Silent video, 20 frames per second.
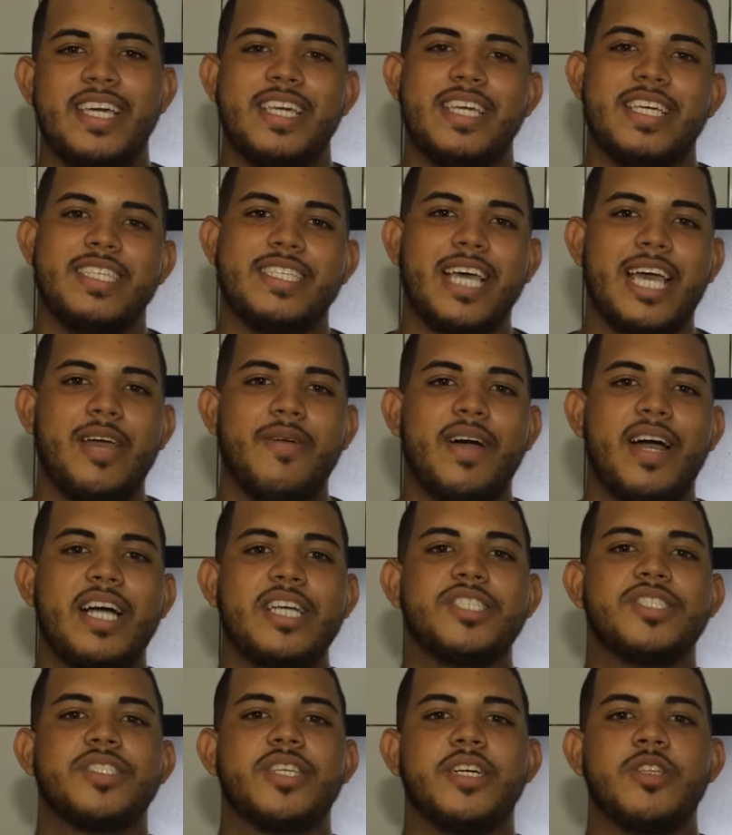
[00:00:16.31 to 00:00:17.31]
e saiu
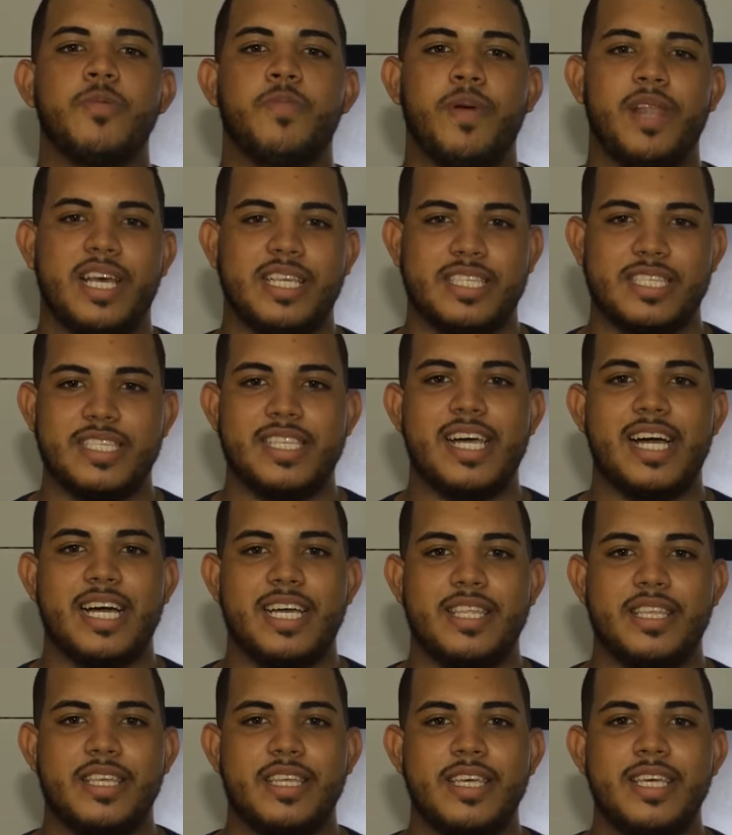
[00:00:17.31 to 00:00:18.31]
arrastando pela cidade.